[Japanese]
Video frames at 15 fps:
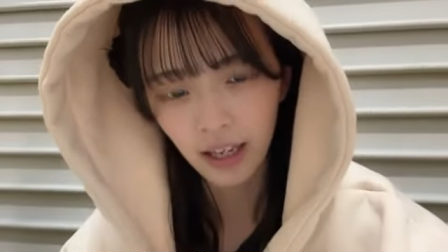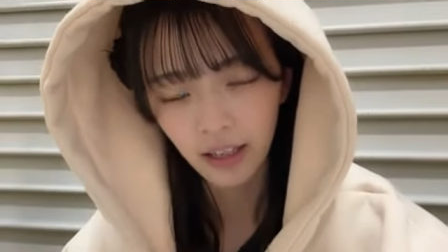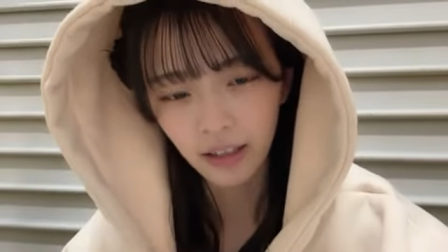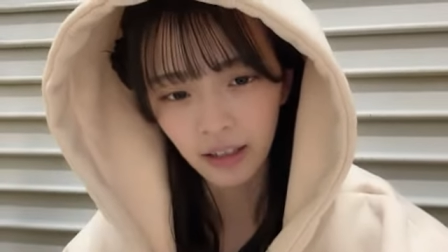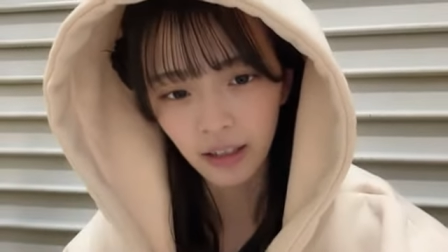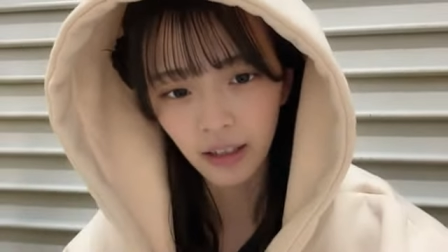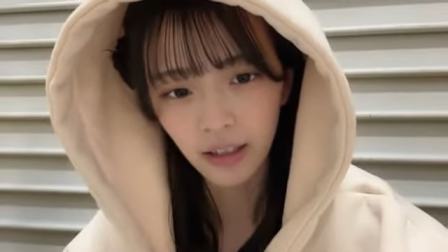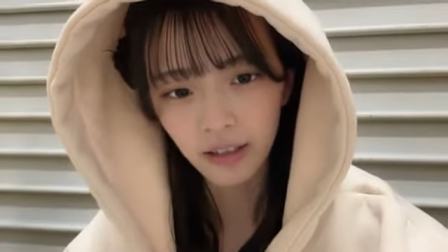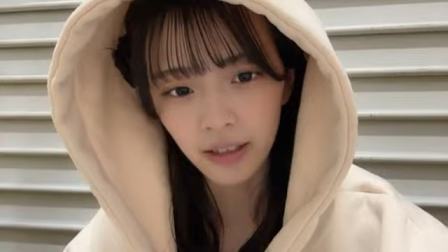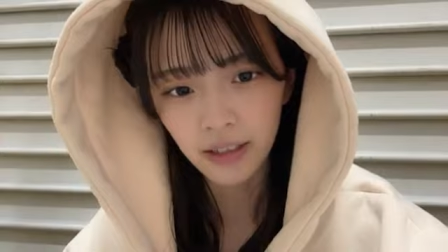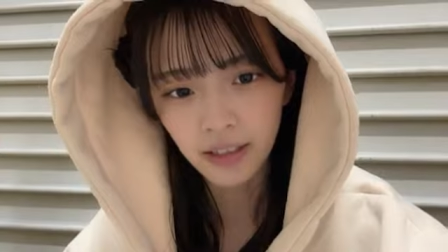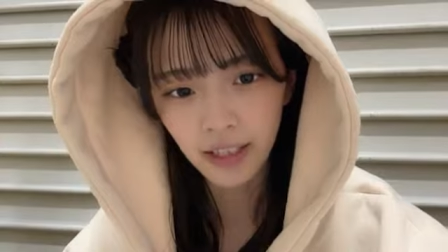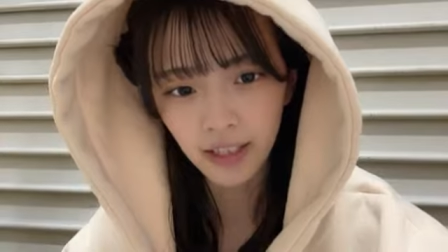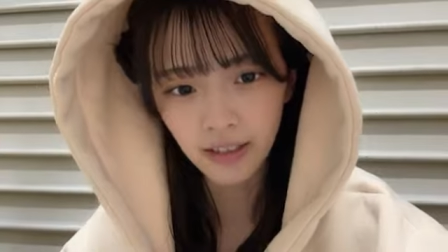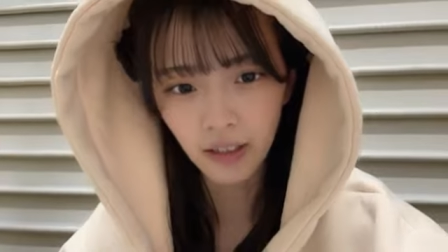7位か
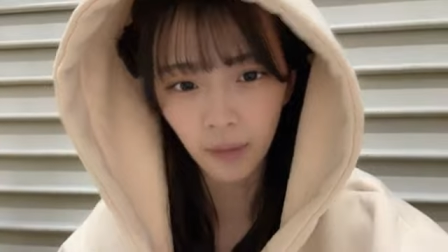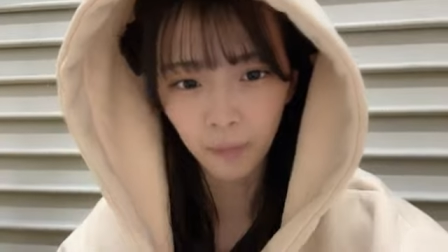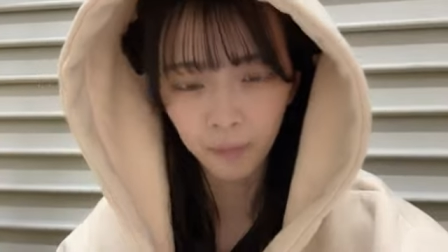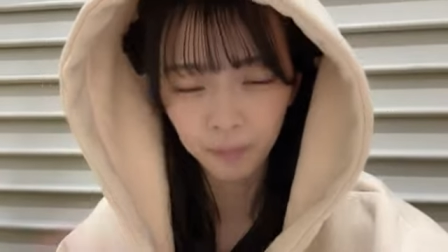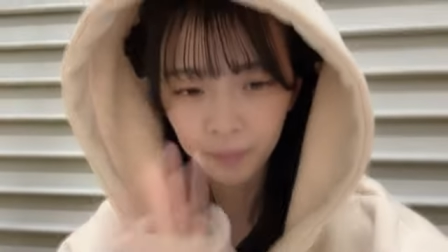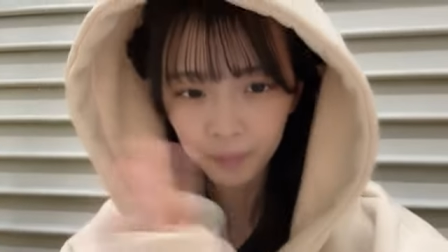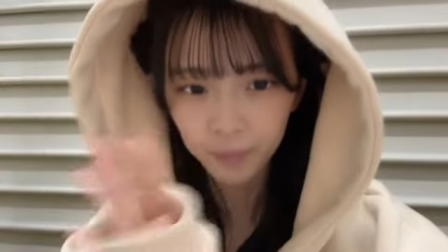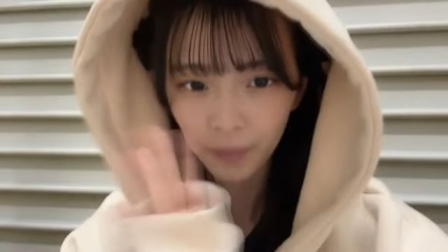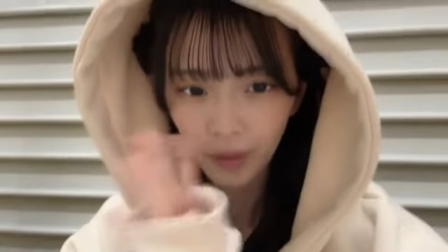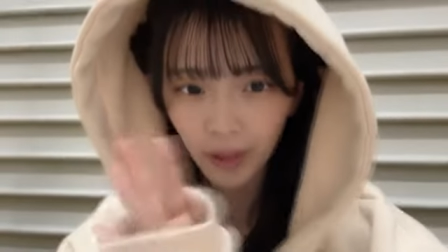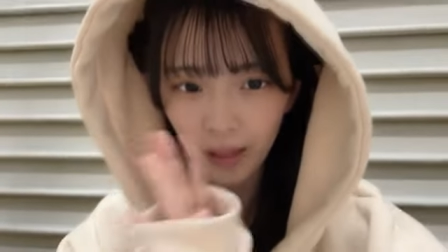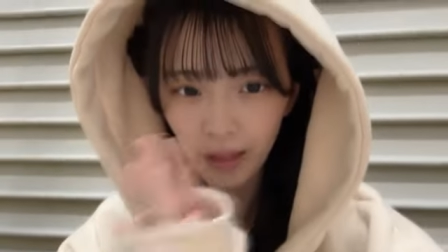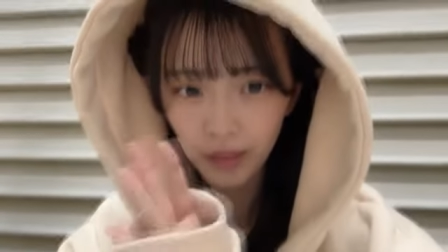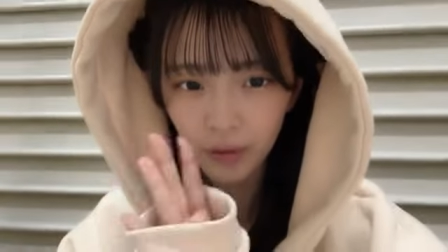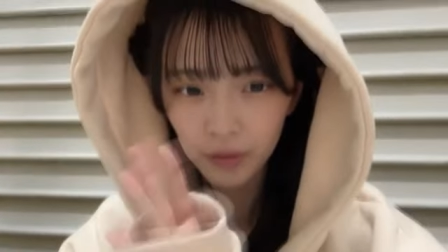ずやさんあ
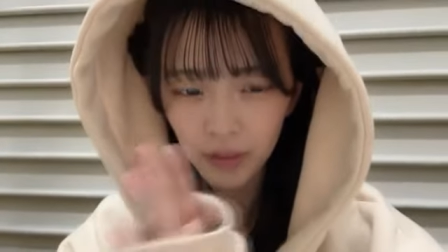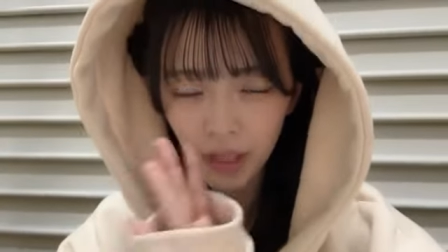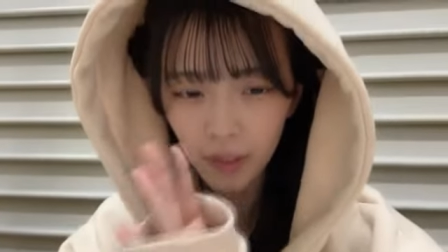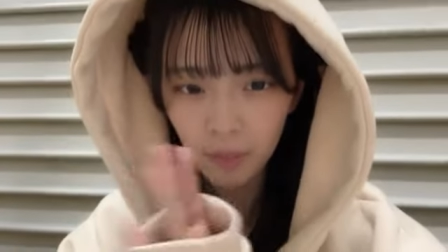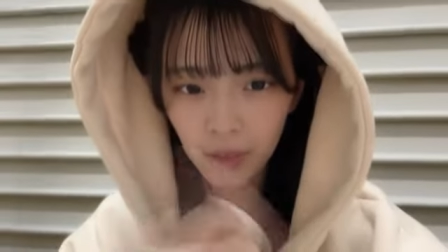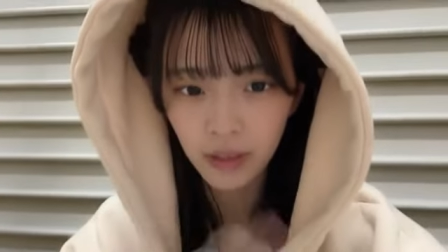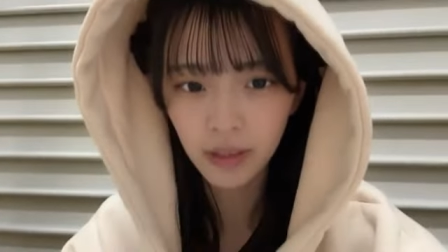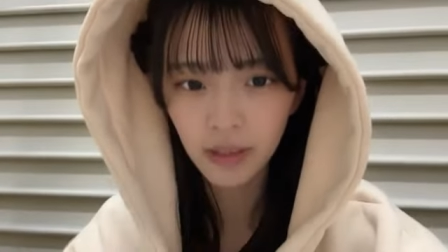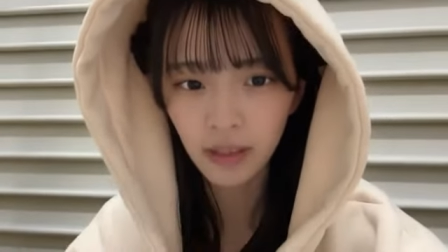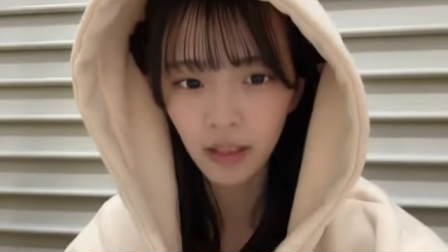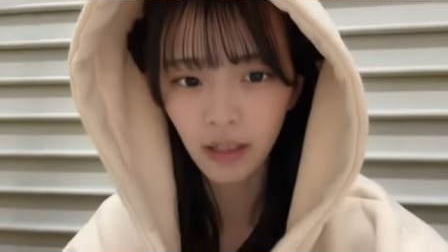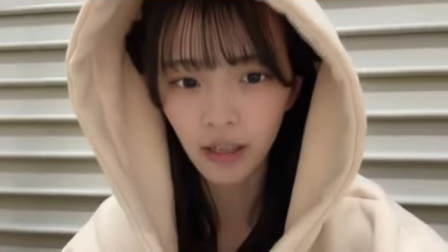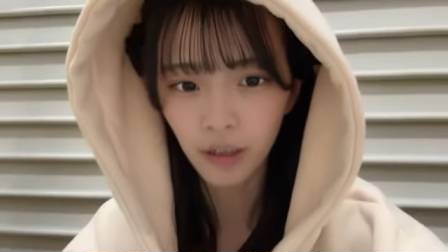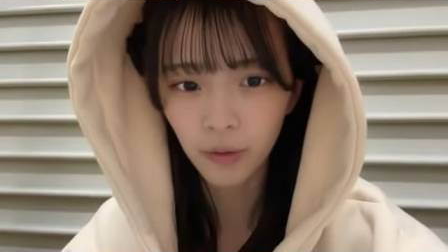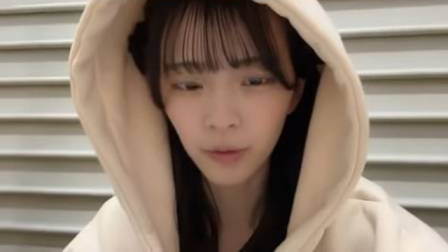りがとうございます
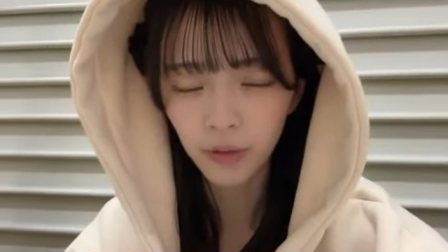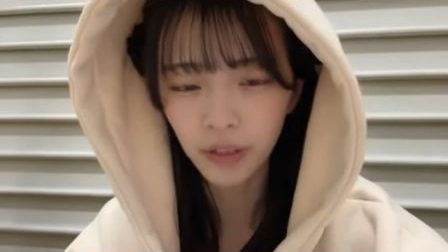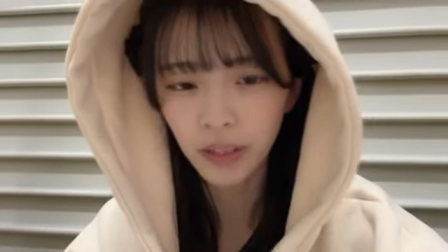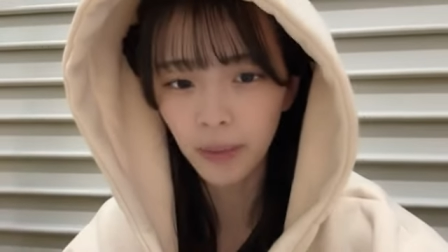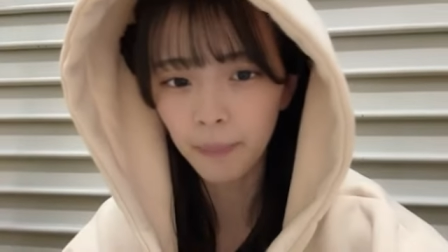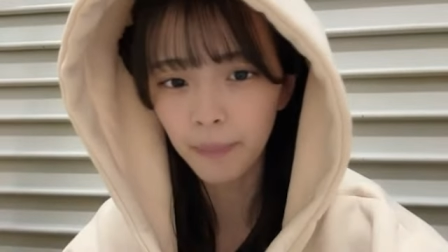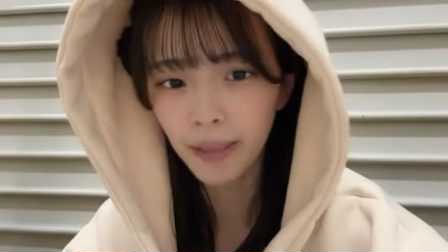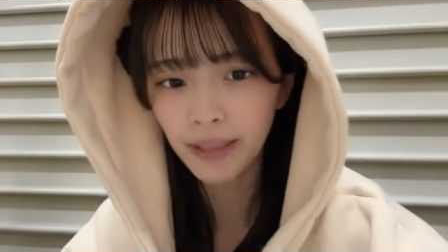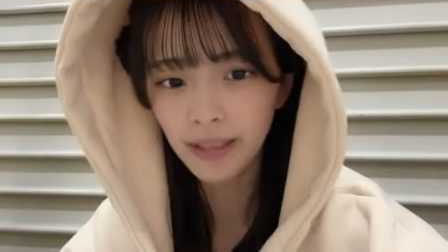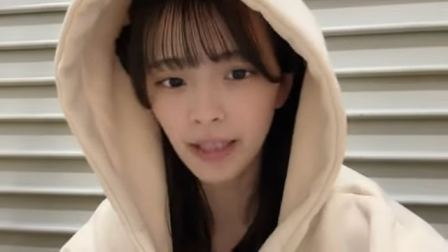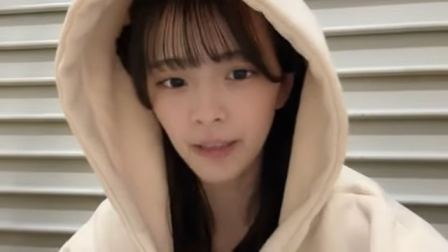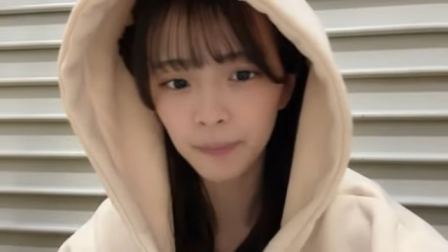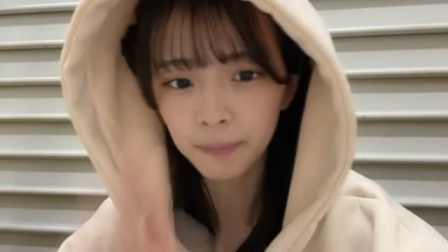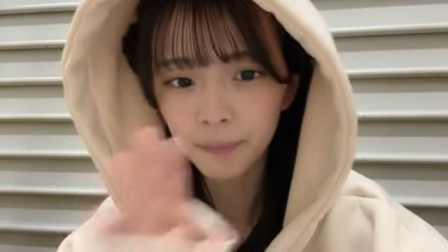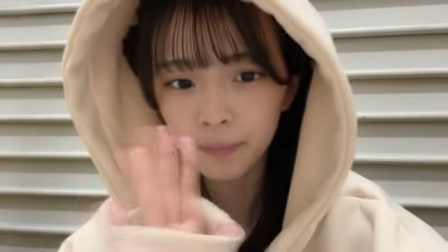6位鉄板さ
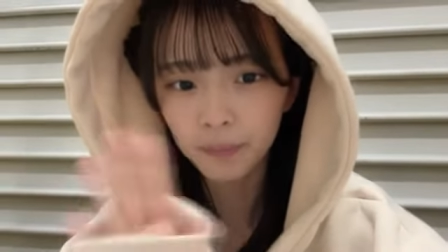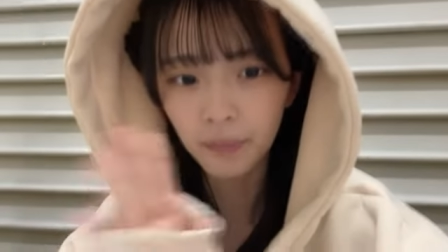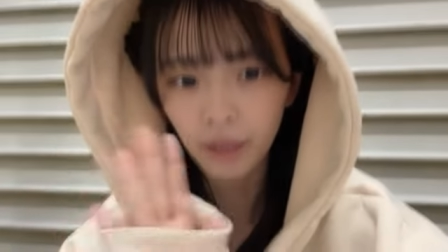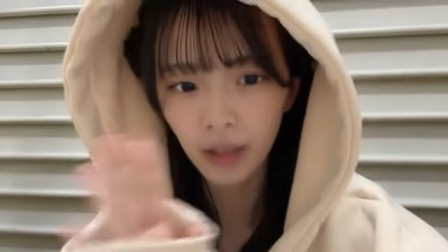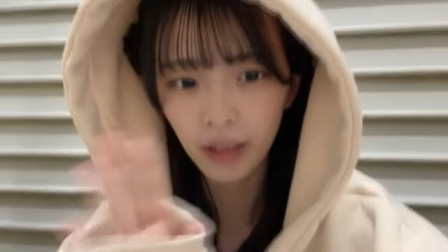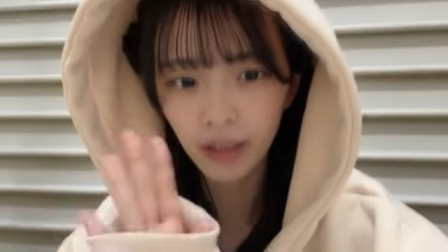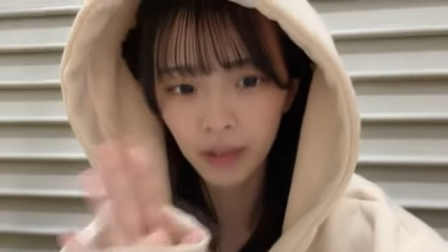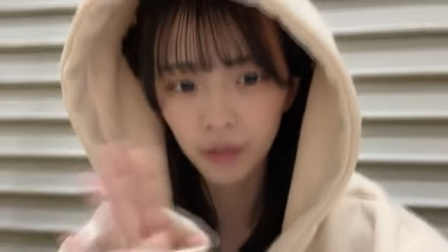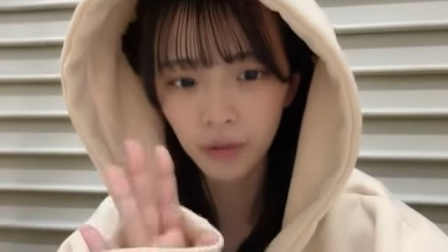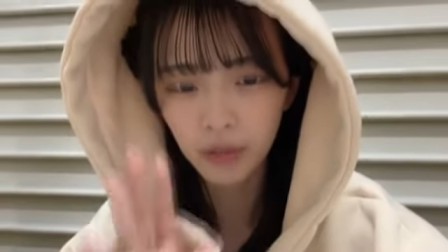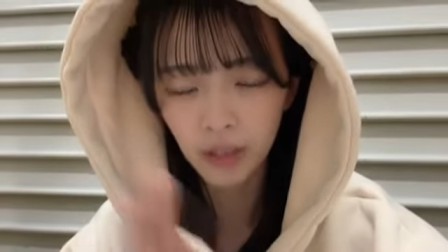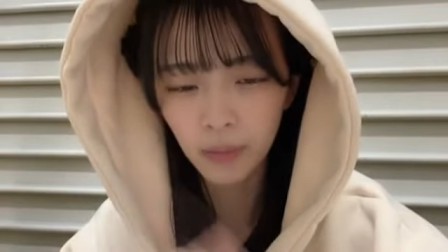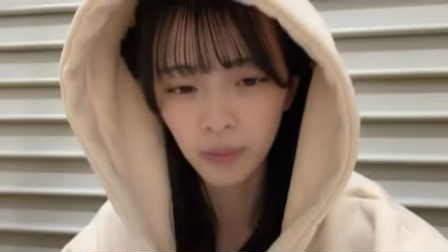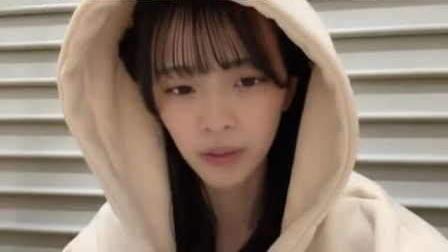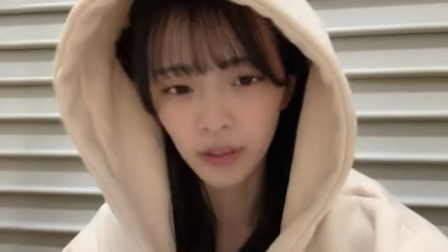んありがとうござ
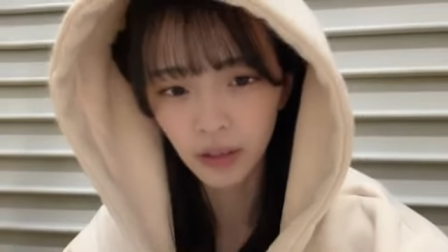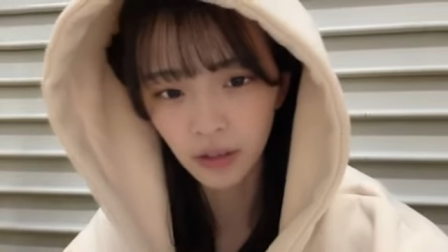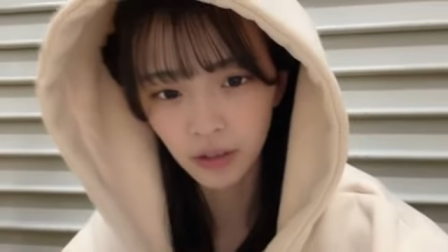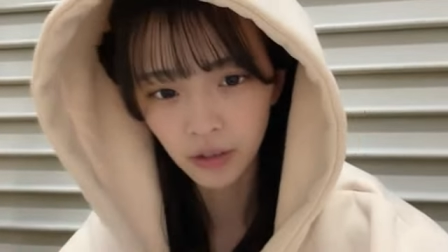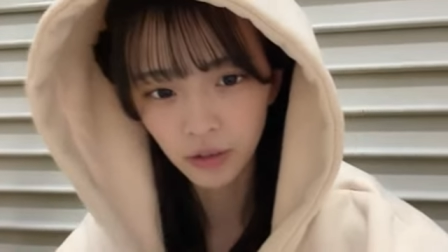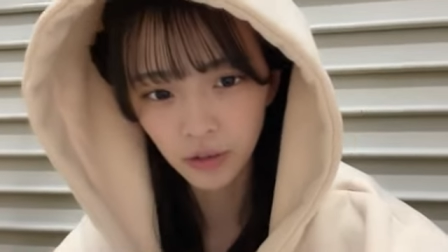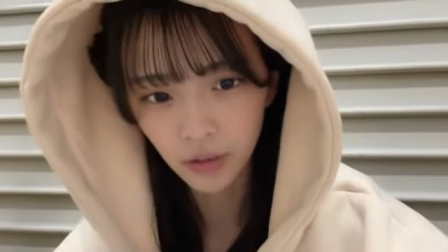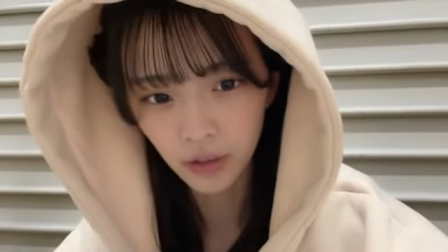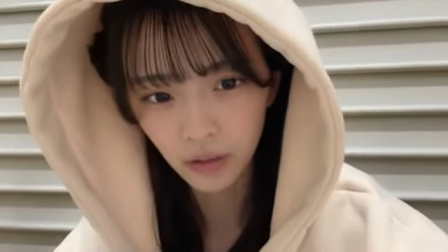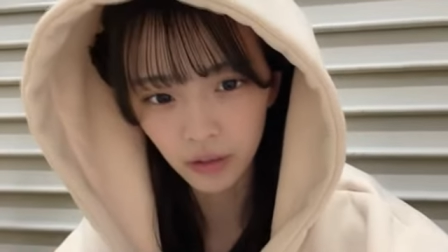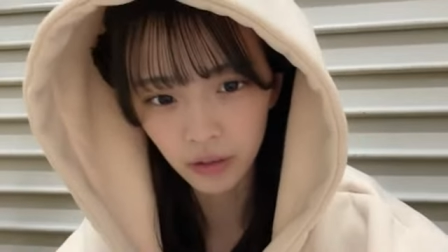いますあ順位変わっ